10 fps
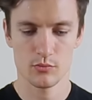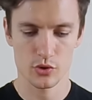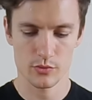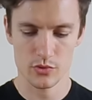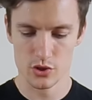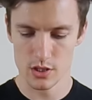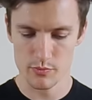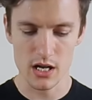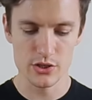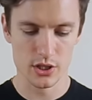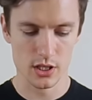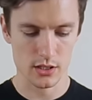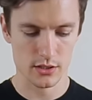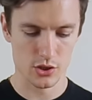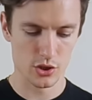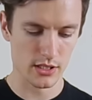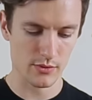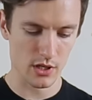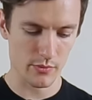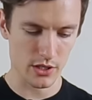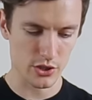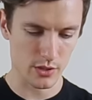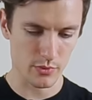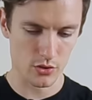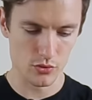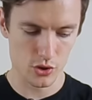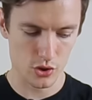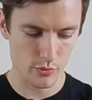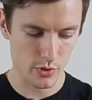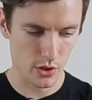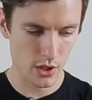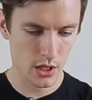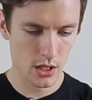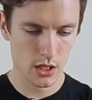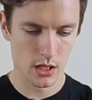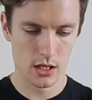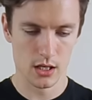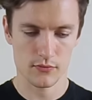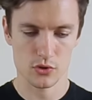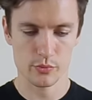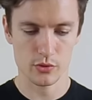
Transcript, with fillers: будем держать пальчики. Держите за меня пальчики, братюни, чтобы э, все